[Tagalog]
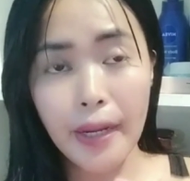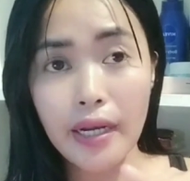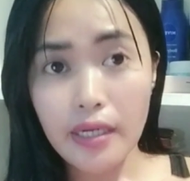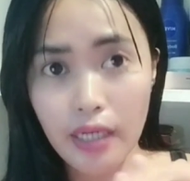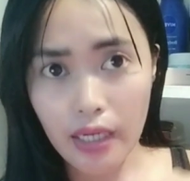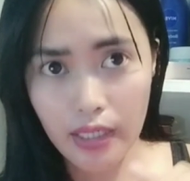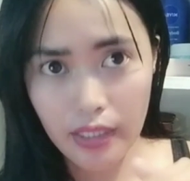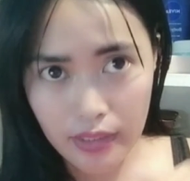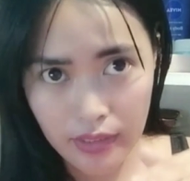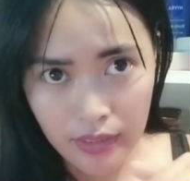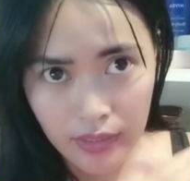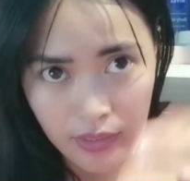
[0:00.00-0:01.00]

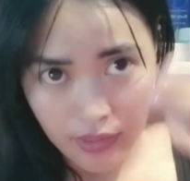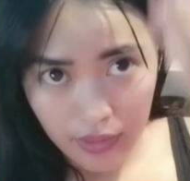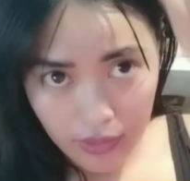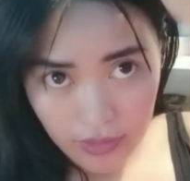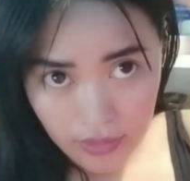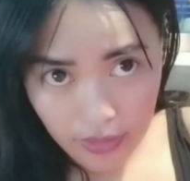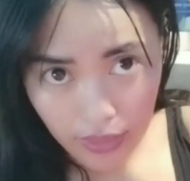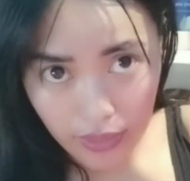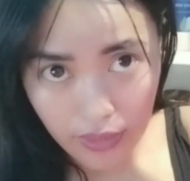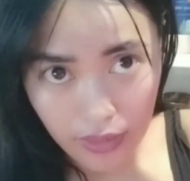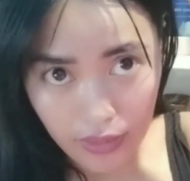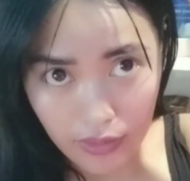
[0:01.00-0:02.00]
para
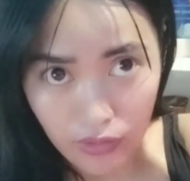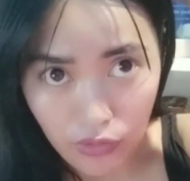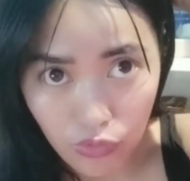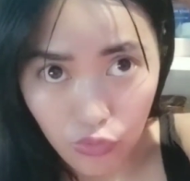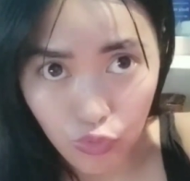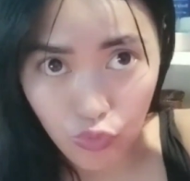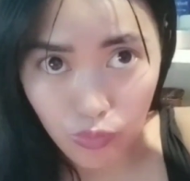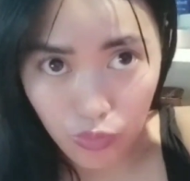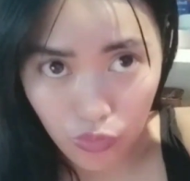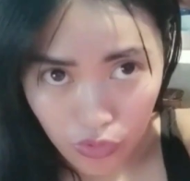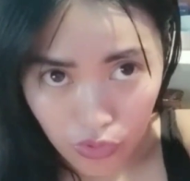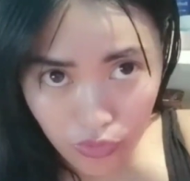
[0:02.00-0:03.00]
talagang
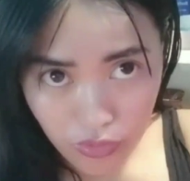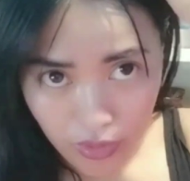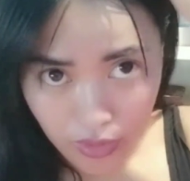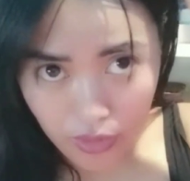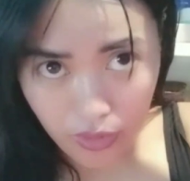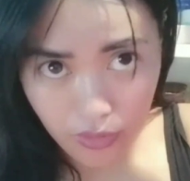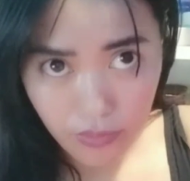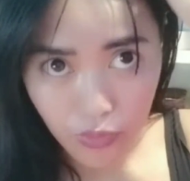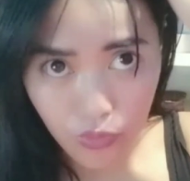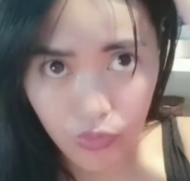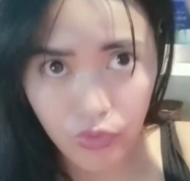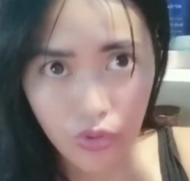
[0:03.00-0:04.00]
tutubo yung ating
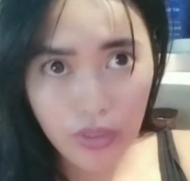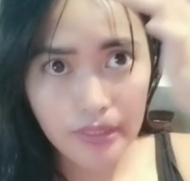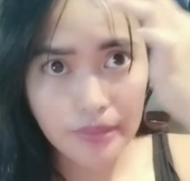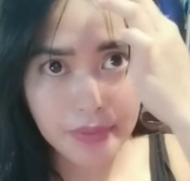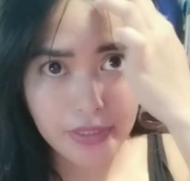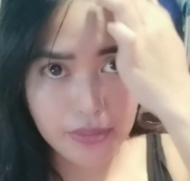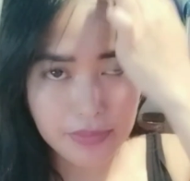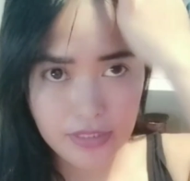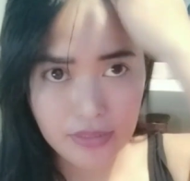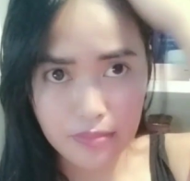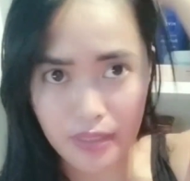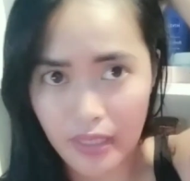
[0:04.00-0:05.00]
buhok at para
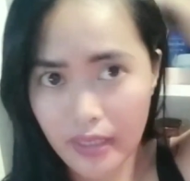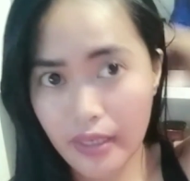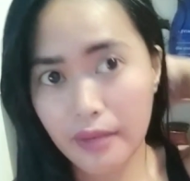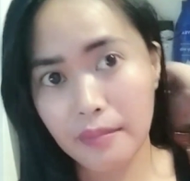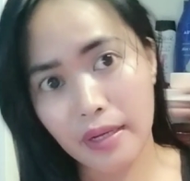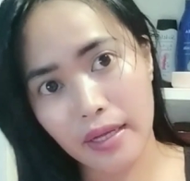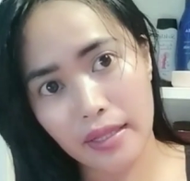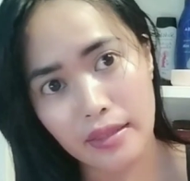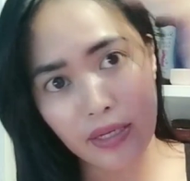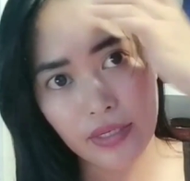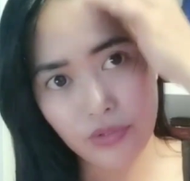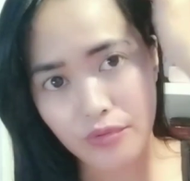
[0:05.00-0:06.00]
mas magiging
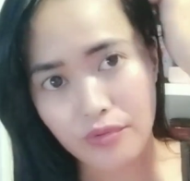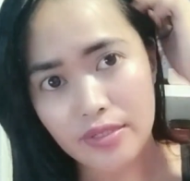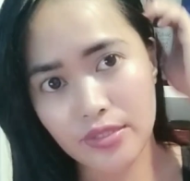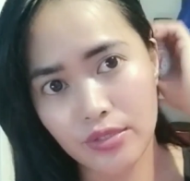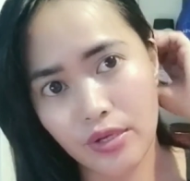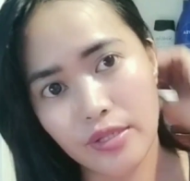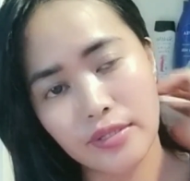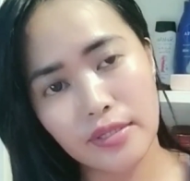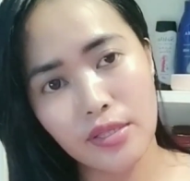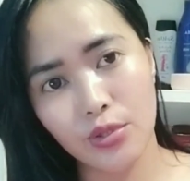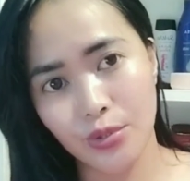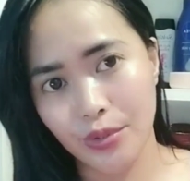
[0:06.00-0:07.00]
maganda yung result
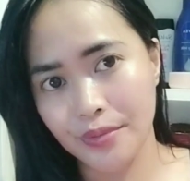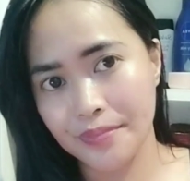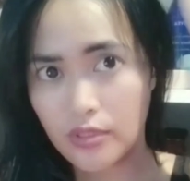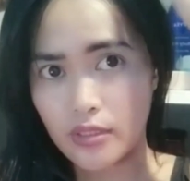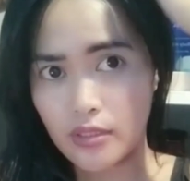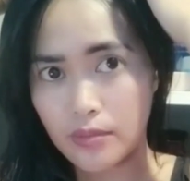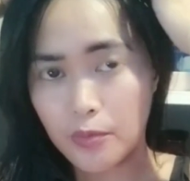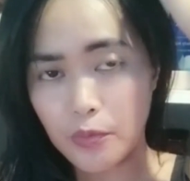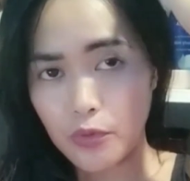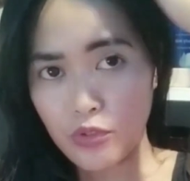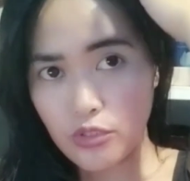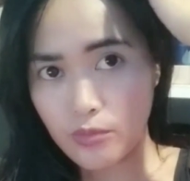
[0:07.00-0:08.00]
nito. Ayan,
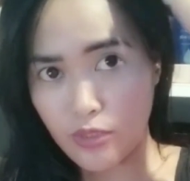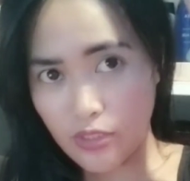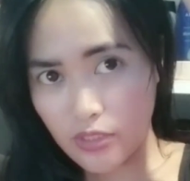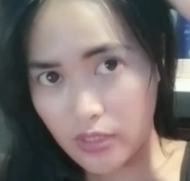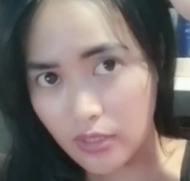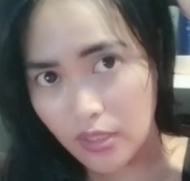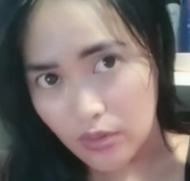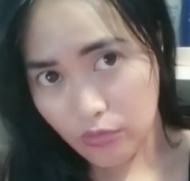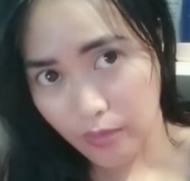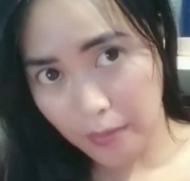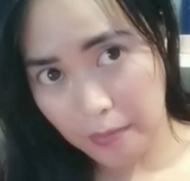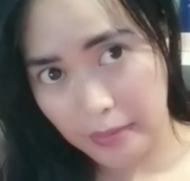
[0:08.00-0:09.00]
pupukus mo lang siya
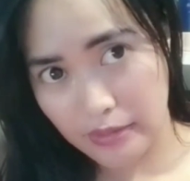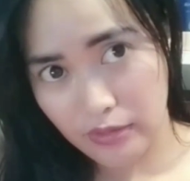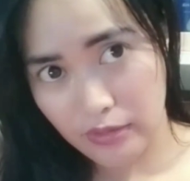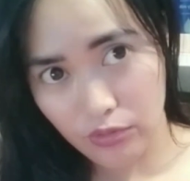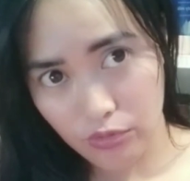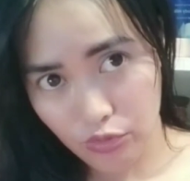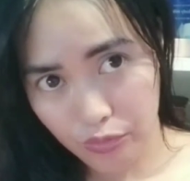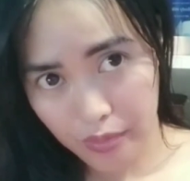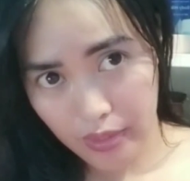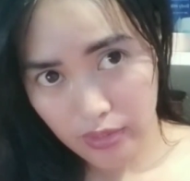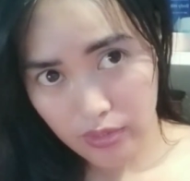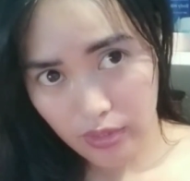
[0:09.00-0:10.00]
dito. Mapapansin nyo,
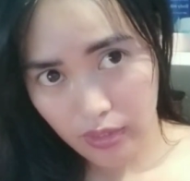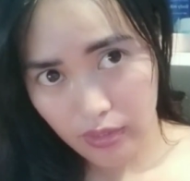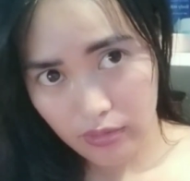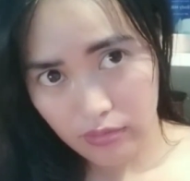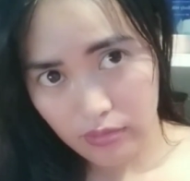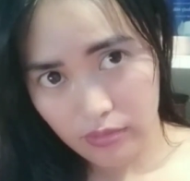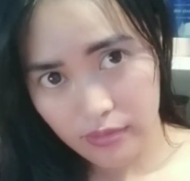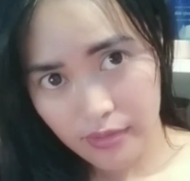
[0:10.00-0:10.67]
sobrang shine yung